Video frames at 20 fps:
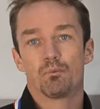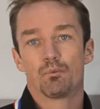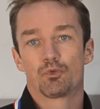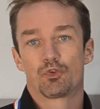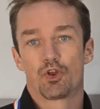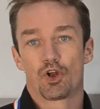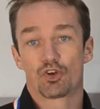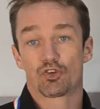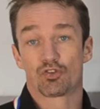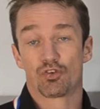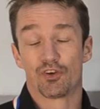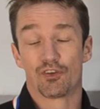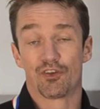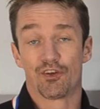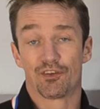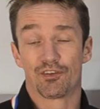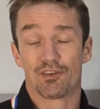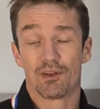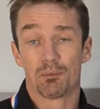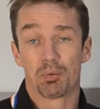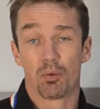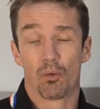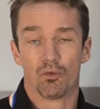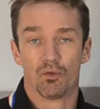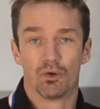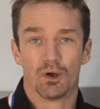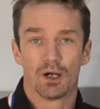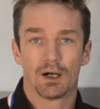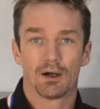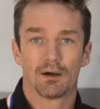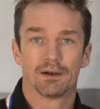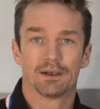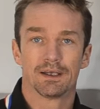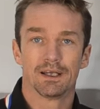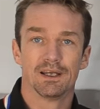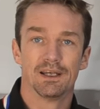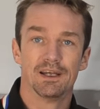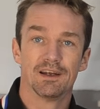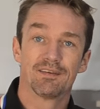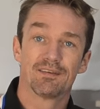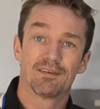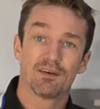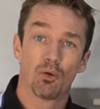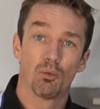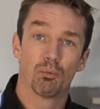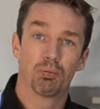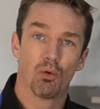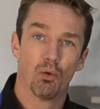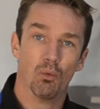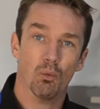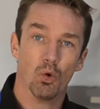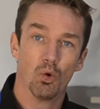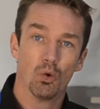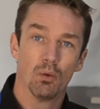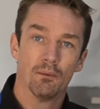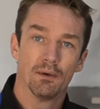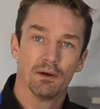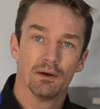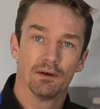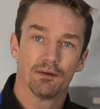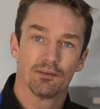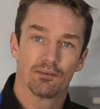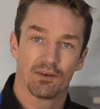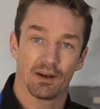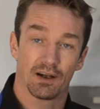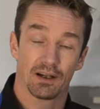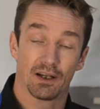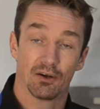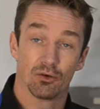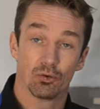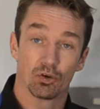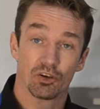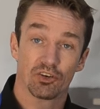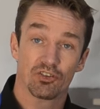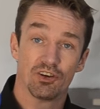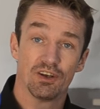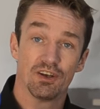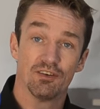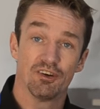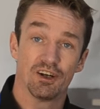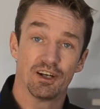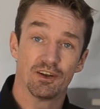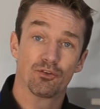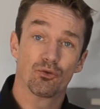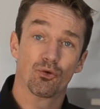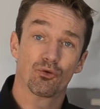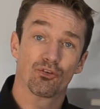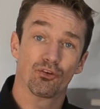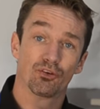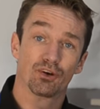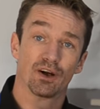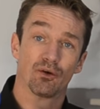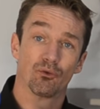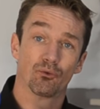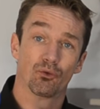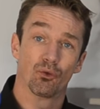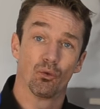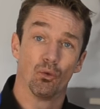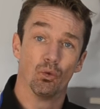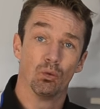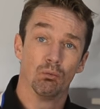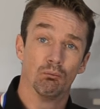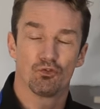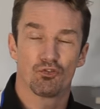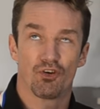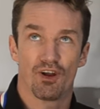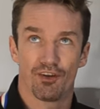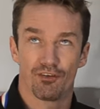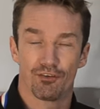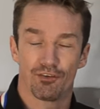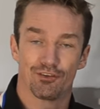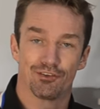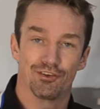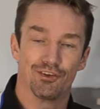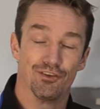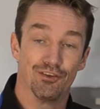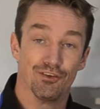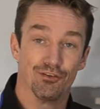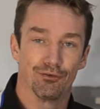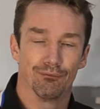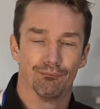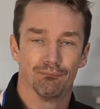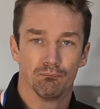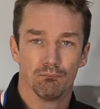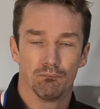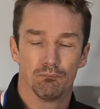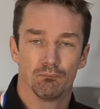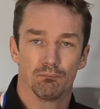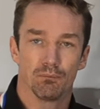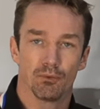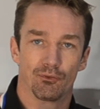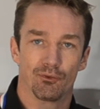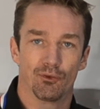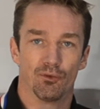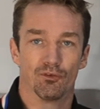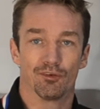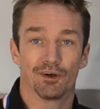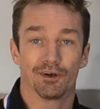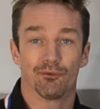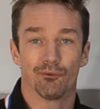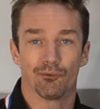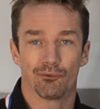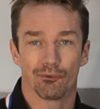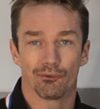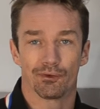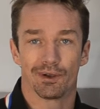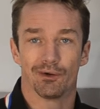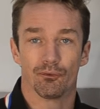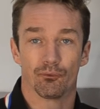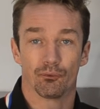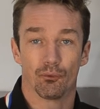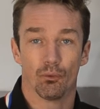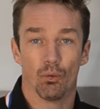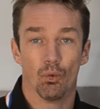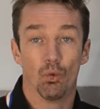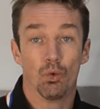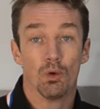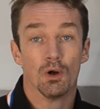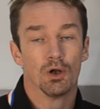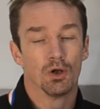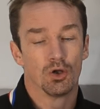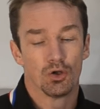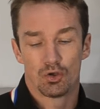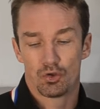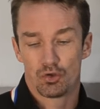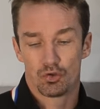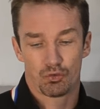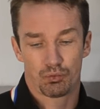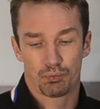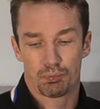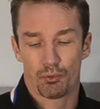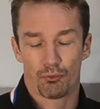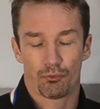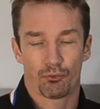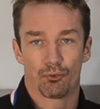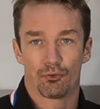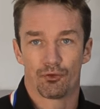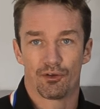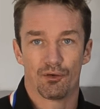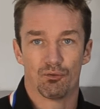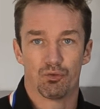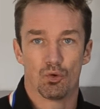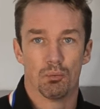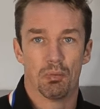tiens, je vais tester pour voir. Il était en promo. C'est-à-dire qu'à l'origine, il valait 240 euros. Enfin, c'est ce qu'ils disent. Parce qu'en vrai, 240 euros, je pense que ça le vaut